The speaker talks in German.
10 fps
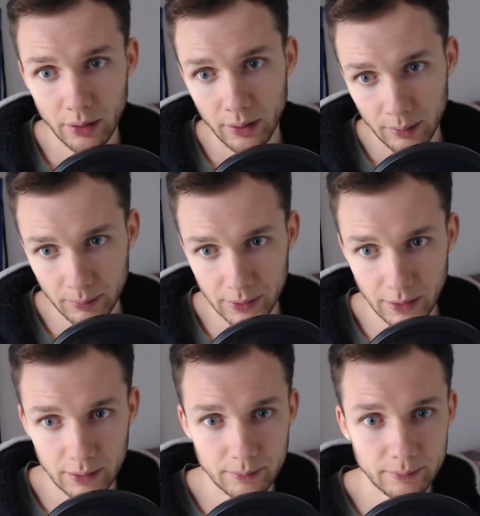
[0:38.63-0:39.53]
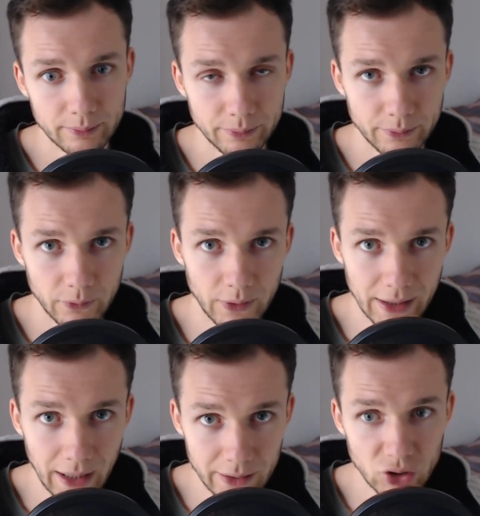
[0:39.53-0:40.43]
mit einem
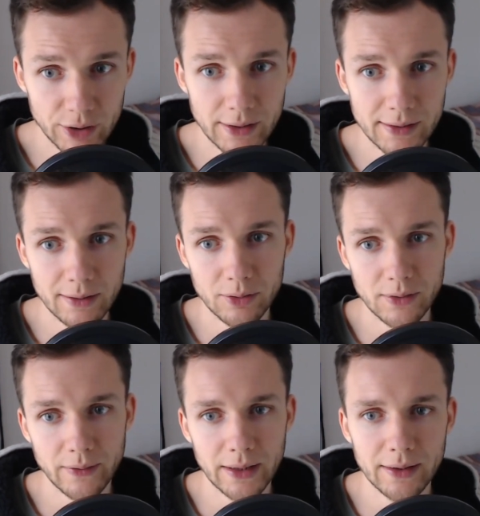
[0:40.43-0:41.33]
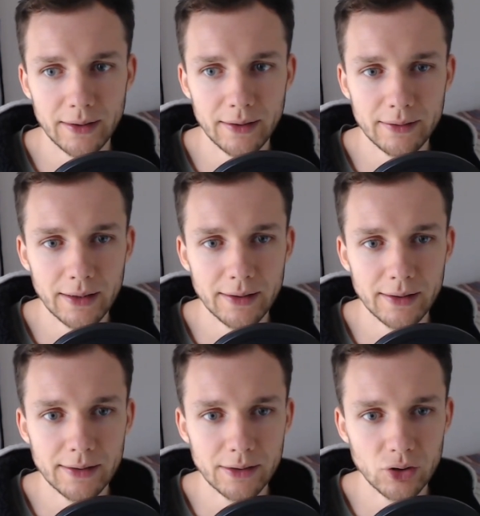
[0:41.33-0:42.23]
veganen Schnitzel und so weiter, ja, kennt ihr
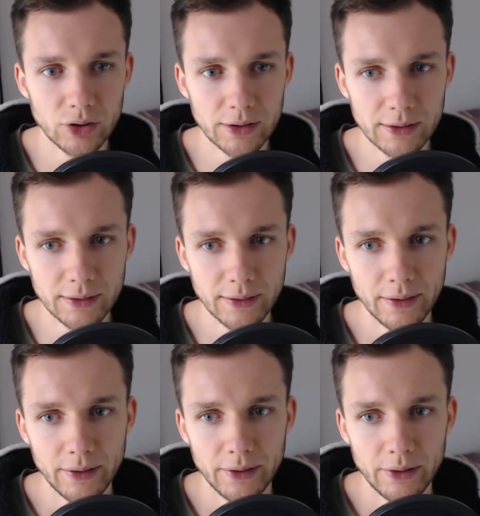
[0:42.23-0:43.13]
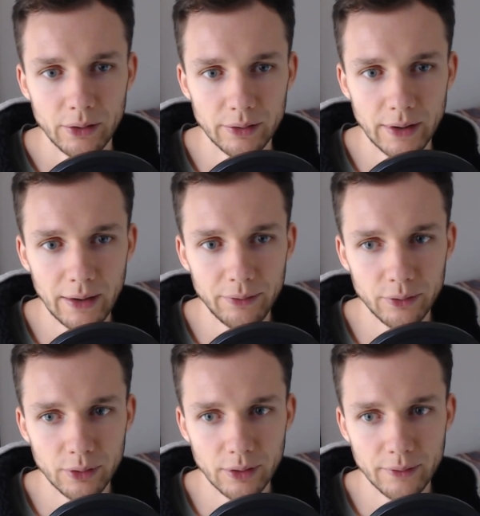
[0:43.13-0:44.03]
diese Geschichten. Und
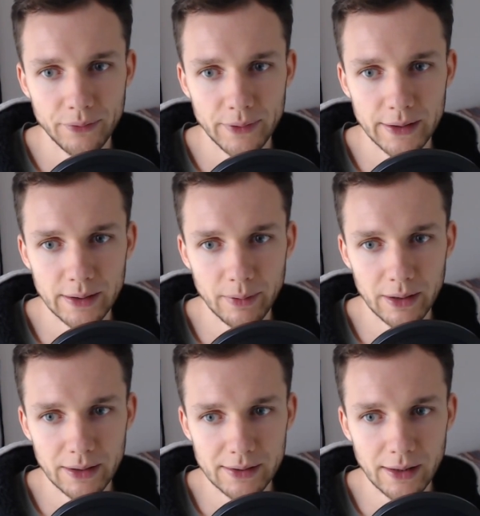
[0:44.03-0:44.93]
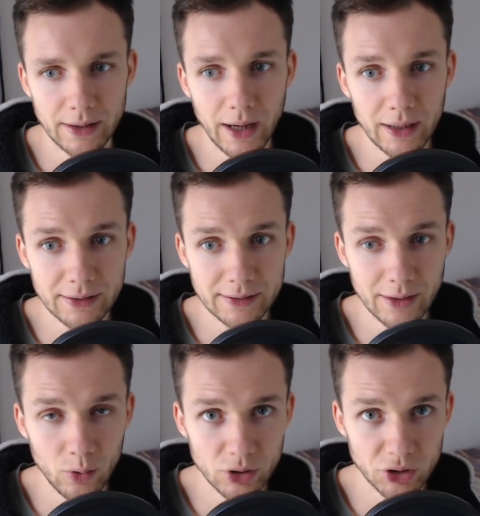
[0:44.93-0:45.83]
dafür hier mal jetzt ein
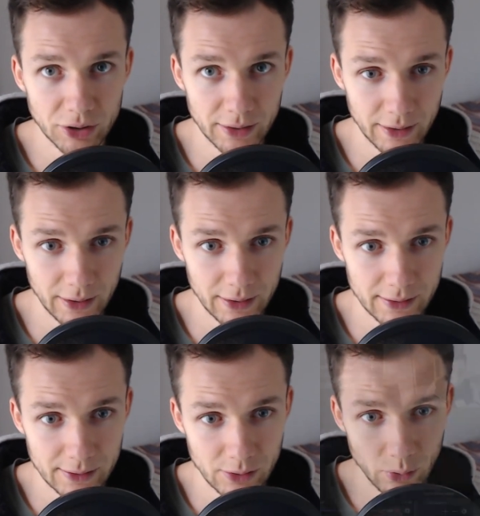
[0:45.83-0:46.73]
Nachrichtenausschnitt, ja, der sieht so